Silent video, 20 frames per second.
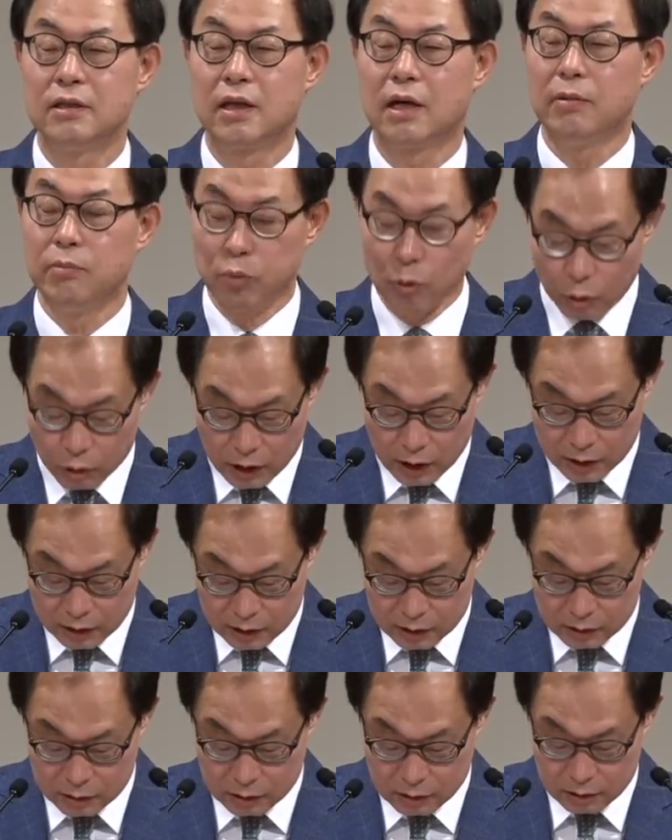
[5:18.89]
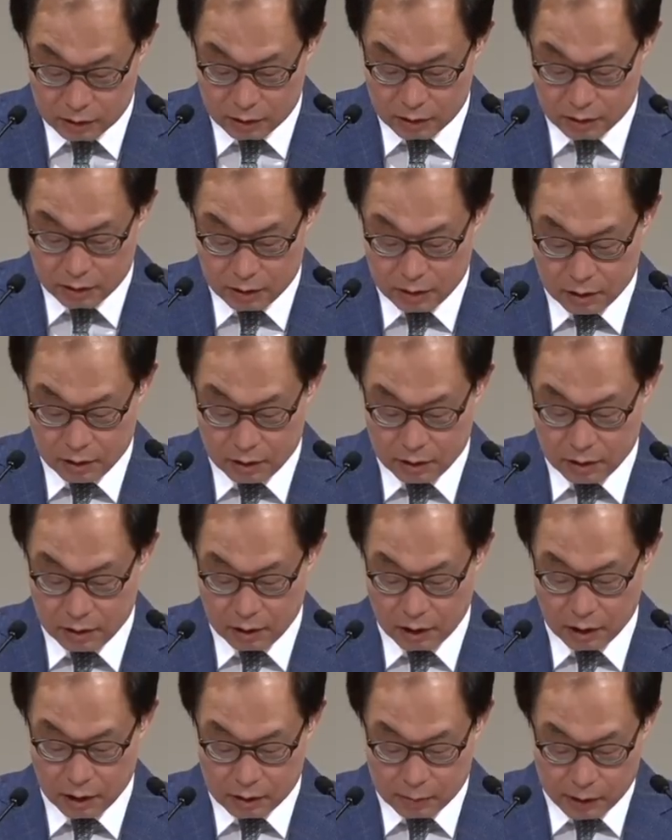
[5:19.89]
내가 뭘 해야 되죠?
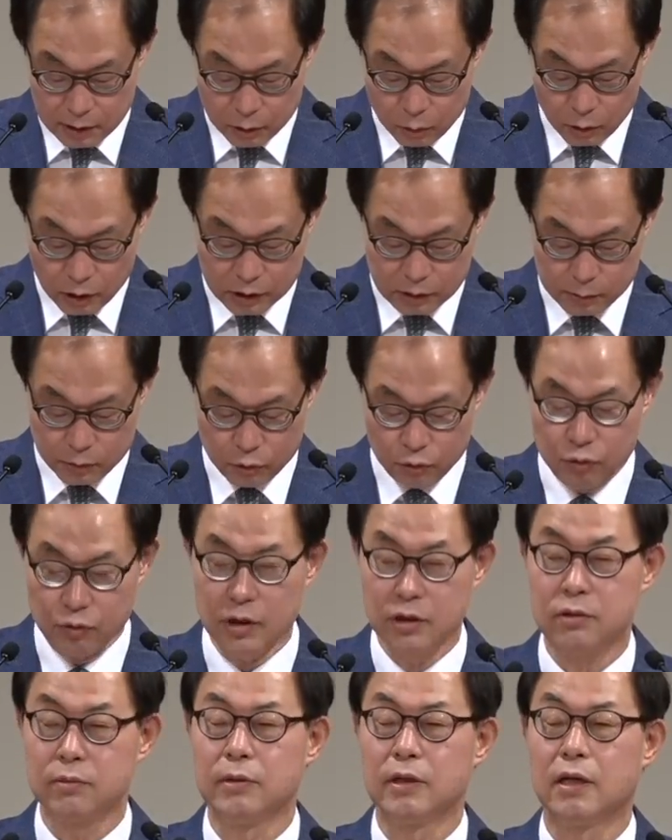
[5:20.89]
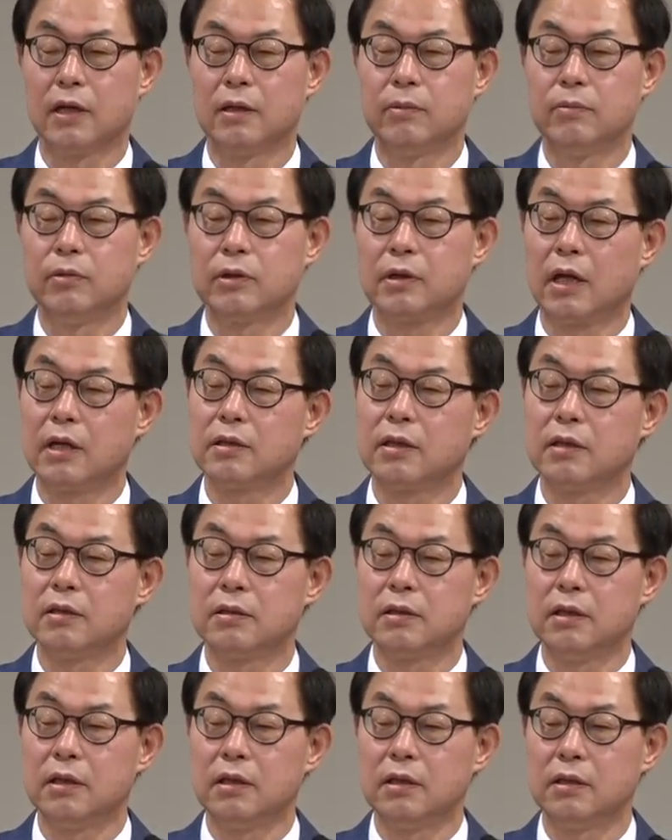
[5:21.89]
하나님의 인도하심을 구했습니다. 뭐 당장
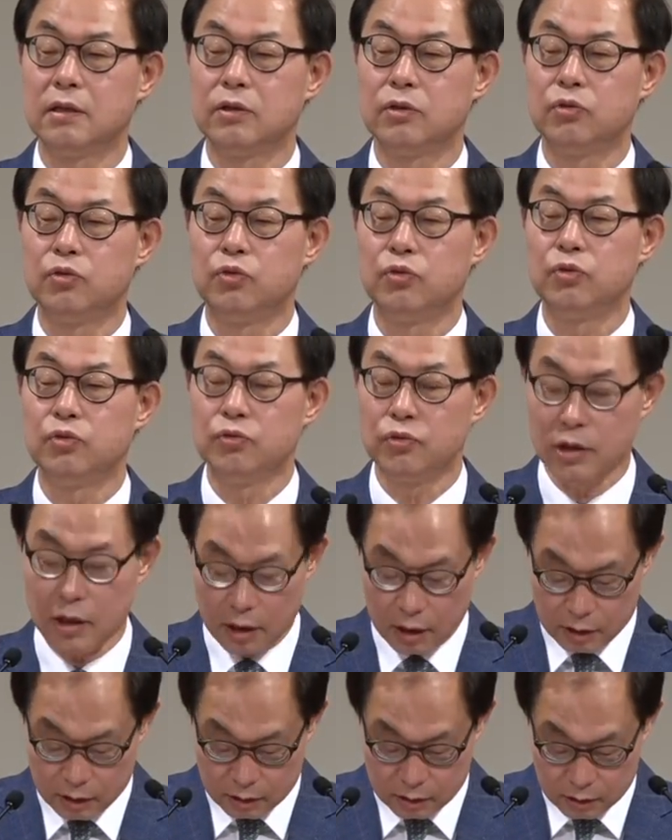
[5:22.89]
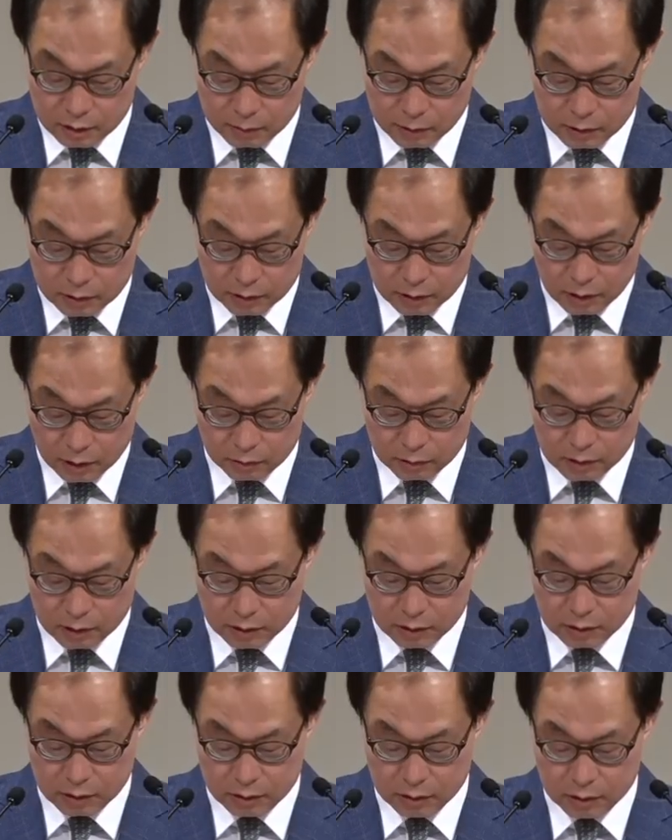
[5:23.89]
그때 죽는구나 이런 느낌이
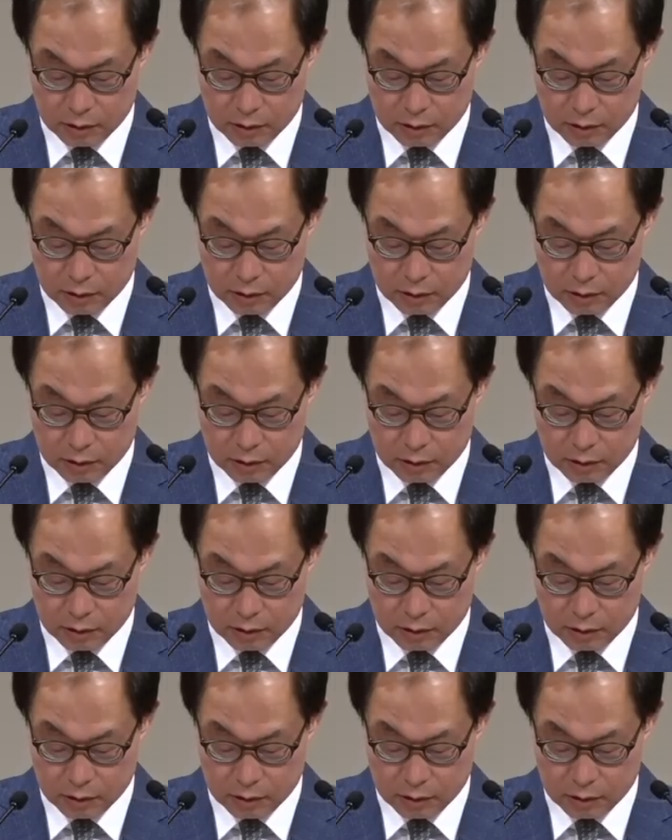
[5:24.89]
들더라고요.